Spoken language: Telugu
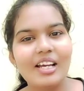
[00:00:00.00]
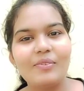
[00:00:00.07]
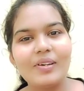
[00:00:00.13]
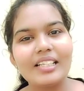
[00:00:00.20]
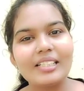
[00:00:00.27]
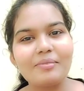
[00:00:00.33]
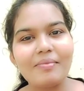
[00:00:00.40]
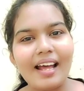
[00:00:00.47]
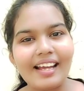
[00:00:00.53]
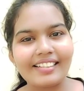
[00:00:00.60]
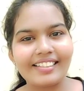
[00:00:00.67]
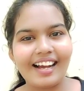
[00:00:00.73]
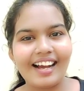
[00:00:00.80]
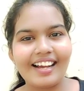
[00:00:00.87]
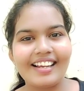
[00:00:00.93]
వెల్కమ్ బ్యాక్
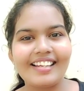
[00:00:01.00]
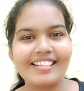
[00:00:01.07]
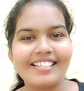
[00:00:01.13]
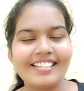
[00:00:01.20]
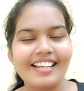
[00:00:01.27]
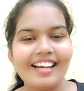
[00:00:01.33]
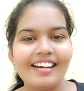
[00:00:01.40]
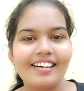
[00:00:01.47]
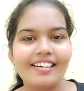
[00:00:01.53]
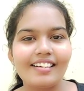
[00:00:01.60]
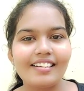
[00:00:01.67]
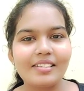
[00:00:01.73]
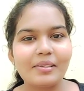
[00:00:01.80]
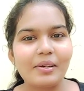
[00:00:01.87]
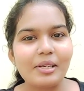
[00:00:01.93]
గాయస్
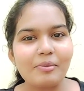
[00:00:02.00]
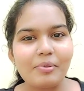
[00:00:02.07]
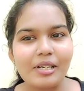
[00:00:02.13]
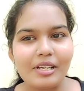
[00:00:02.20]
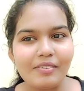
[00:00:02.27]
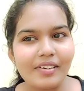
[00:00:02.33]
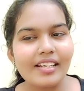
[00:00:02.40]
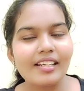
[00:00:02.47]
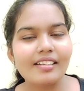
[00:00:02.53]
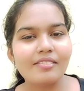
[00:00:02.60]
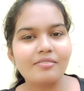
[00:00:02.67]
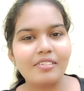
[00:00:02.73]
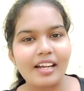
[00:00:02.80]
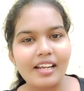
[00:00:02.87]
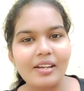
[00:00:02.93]
సో ఇప్పుడు ఈవినింగ్
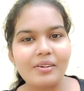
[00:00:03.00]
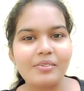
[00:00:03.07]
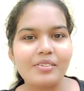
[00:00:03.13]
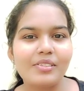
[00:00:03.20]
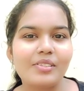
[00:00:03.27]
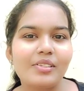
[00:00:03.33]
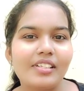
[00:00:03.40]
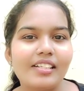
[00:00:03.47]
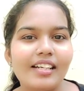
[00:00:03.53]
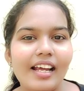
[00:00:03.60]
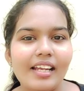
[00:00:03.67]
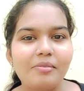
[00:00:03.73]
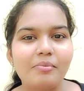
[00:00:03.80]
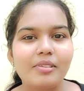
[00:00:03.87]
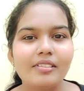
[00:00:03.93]
ఫైవ్ వస్తుంది
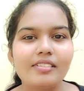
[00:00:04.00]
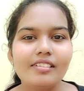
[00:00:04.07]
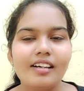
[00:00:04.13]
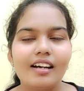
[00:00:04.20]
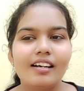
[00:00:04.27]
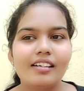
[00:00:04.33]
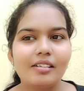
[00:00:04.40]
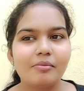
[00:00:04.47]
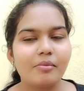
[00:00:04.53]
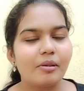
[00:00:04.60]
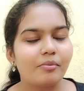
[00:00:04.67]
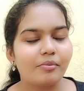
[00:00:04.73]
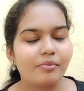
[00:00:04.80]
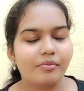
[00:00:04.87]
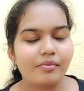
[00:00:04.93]
టైము
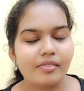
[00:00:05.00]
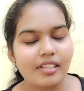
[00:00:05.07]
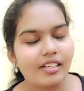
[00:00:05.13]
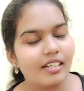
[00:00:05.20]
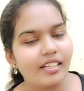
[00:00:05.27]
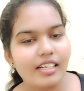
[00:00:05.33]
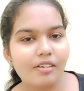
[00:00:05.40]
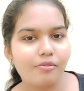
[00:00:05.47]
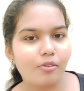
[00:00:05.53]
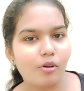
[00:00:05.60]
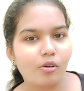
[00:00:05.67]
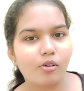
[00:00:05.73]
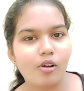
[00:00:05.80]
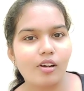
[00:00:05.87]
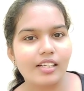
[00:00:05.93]
మేము ఇంటికి
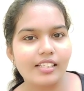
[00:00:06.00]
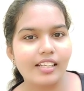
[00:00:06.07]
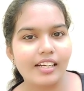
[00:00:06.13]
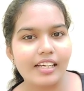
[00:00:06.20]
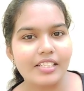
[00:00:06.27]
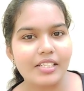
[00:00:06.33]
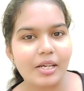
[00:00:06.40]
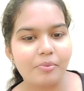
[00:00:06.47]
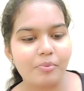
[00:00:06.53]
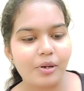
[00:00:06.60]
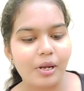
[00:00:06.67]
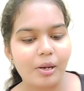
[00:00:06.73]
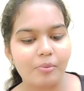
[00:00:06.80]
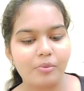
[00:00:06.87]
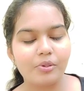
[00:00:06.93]
ఫోర్ ఓ క్లాక్ అంతా రీచ్
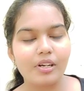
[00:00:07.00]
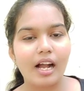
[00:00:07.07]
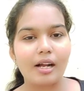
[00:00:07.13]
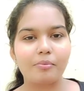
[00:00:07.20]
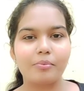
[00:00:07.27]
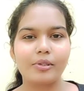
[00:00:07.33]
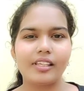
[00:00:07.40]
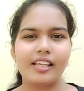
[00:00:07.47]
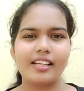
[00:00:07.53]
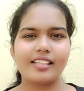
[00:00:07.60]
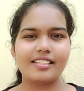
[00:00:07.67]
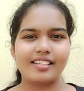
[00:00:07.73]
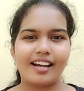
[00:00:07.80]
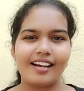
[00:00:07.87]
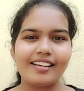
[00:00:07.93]
అయిపోయాము కాకపోతే
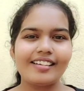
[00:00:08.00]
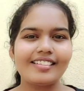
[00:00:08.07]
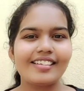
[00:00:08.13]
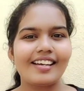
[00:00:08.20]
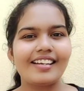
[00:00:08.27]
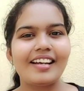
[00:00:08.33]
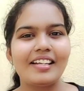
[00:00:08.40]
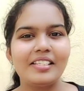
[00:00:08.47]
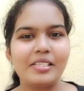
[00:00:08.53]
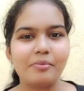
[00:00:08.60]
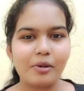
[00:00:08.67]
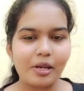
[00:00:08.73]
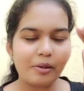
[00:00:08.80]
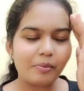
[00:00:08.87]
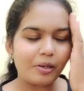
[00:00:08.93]
చాలా చాలా
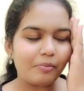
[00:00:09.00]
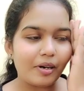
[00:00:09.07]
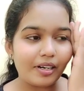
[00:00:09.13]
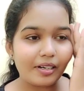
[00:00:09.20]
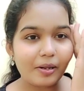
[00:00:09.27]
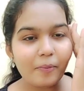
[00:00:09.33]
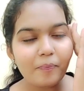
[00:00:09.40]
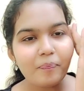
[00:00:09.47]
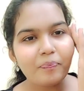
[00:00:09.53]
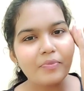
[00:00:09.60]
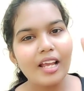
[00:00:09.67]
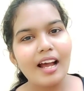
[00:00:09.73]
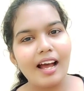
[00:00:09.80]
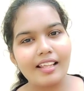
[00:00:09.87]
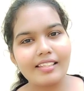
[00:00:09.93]
అలసిపోయామన్నమాట
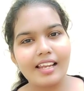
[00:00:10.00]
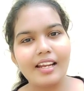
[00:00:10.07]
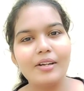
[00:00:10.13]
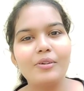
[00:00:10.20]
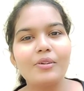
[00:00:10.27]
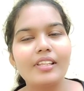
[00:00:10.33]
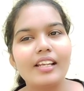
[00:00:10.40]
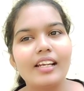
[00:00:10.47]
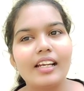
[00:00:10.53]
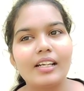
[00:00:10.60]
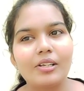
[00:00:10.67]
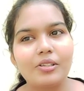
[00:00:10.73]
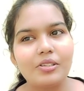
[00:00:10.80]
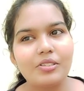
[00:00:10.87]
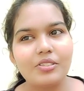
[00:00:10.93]
అది ఏంటో
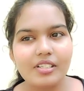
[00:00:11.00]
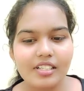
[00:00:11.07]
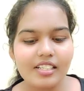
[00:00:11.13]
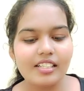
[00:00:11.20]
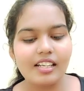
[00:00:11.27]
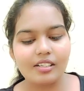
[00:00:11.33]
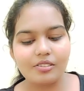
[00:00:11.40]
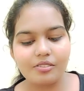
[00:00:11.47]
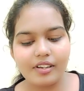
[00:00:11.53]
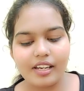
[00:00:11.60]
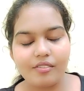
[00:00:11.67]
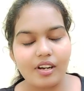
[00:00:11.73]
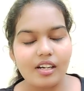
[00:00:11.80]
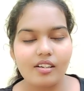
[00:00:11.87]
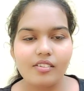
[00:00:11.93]
తెలియట్లేదు జర్నీ తక్కువే
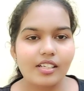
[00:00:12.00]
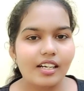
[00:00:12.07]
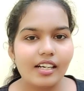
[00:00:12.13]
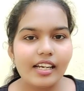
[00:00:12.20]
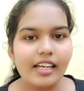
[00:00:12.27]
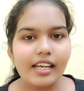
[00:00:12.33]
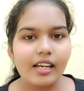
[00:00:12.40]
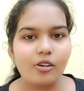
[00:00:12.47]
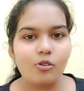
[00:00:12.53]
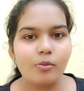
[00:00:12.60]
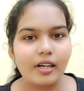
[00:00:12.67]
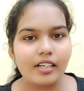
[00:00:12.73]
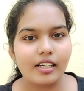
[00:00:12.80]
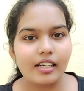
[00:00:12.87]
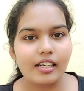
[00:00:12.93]
వన్ అవర్ కన్నా ఇంకా ఎక్కువ
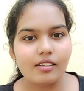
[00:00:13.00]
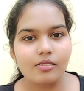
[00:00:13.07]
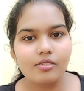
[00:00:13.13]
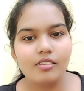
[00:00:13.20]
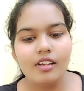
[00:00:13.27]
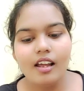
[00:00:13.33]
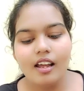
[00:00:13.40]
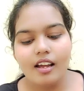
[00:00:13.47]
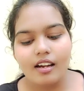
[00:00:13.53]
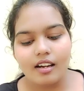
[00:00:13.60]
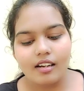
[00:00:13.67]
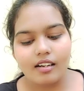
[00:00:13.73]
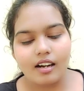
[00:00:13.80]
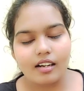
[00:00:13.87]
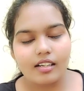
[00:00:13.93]
పట్టలేదు
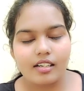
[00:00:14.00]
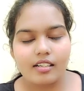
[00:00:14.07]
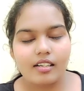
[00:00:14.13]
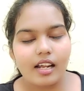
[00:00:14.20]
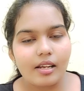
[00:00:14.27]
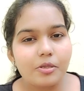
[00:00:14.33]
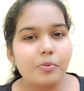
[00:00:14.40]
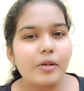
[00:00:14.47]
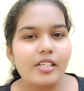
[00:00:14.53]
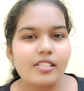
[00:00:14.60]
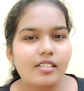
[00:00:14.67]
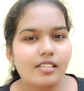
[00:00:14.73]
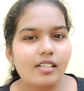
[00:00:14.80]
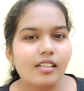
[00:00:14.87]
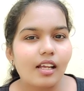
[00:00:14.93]
uh, అక్కడ టైం స్పెండ్
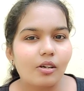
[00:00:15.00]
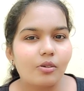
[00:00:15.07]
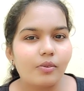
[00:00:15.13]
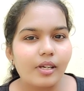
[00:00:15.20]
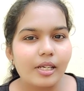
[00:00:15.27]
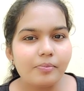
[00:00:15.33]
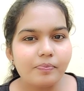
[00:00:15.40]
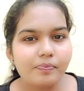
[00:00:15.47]
చేసింది తక్కువే